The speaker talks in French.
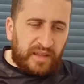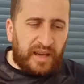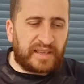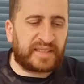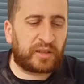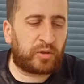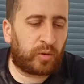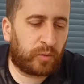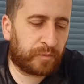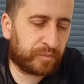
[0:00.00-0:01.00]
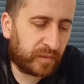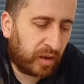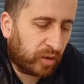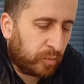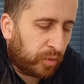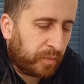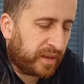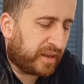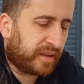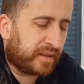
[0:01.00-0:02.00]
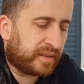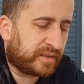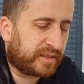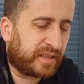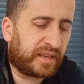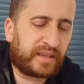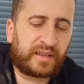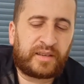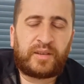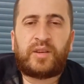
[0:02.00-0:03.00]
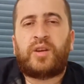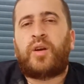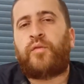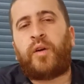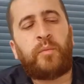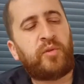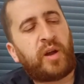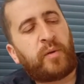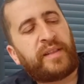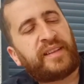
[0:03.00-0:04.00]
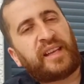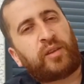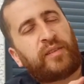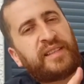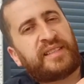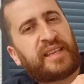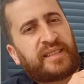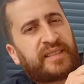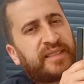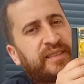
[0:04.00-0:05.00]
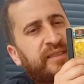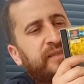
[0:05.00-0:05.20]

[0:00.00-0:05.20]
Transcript: à 5 euros. Alors le premier, c'est Formula One 97,